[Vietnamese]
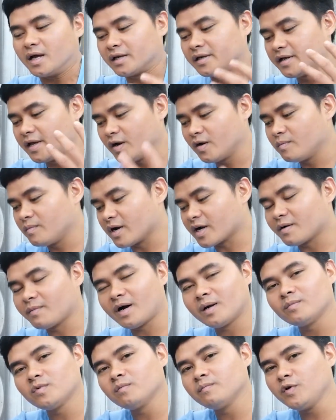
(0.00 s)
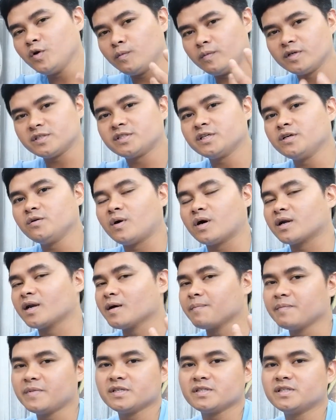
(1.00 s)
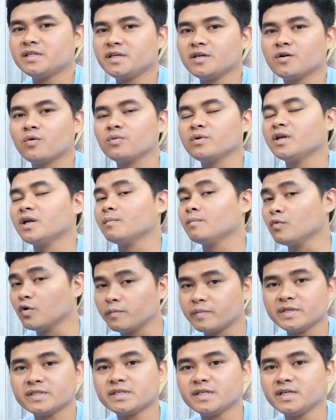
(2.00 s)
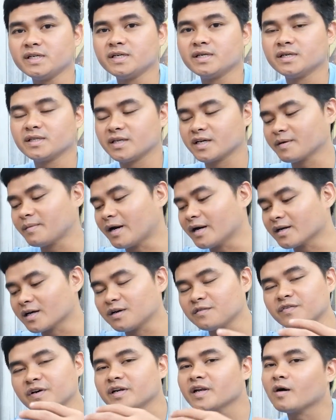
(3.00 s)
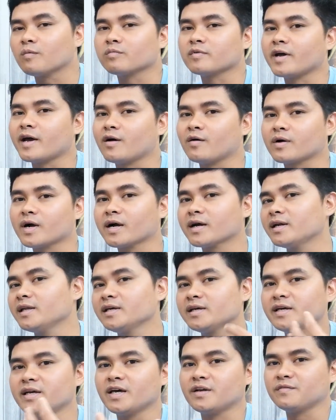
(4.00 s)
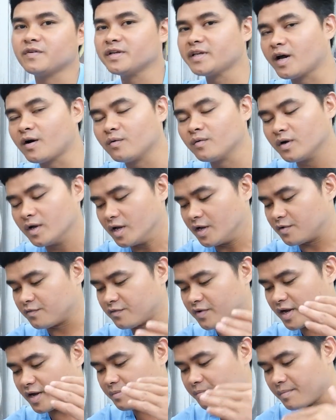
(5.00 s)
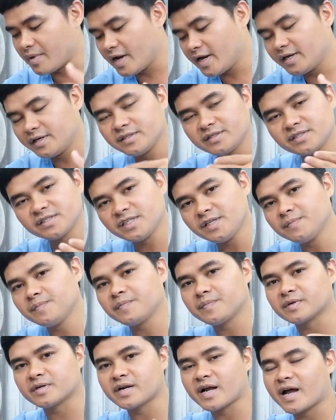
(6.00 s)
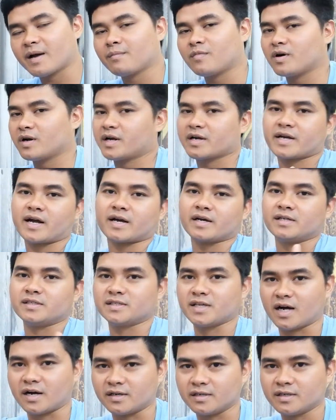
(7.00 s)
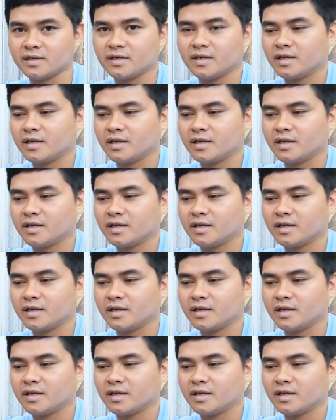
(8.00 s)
nếu mà các bạn muốn build PC hoặc lắp PC cũng như là mua PC thì các bạn cần phải đồng đều các cái linh kiện với nhau về main, chip, RAM hoặc là card hình rời.